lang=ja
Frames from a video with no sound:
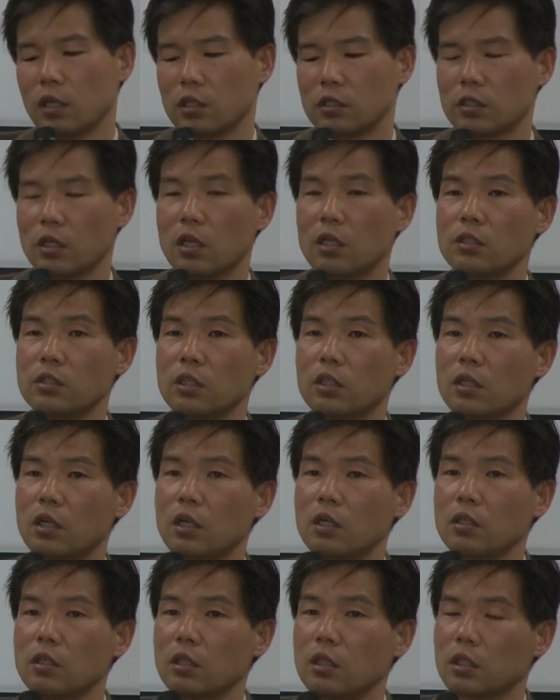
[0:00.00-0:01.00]
三者
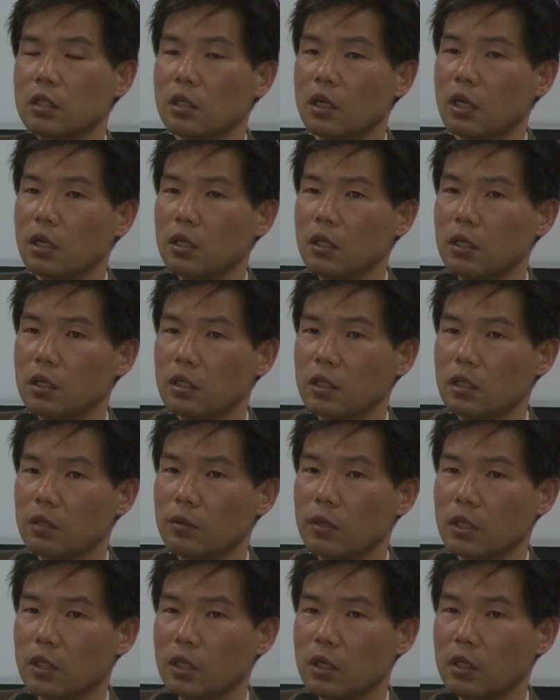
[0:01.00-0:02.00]
関係で考えなけれ
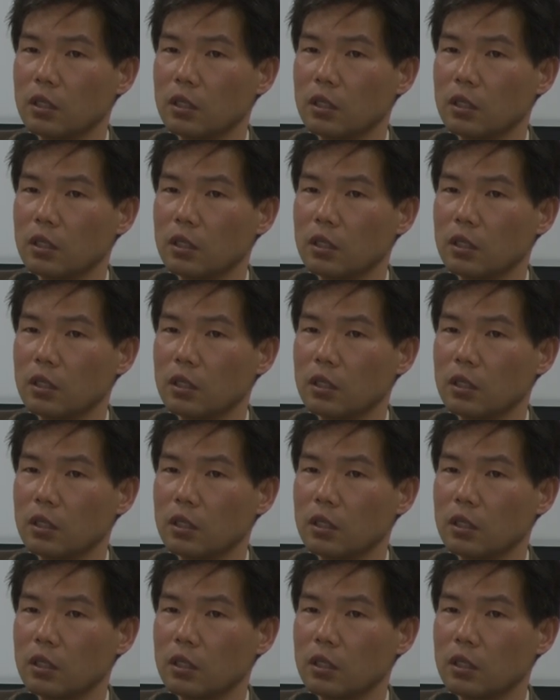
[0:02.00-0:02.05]
ばいけ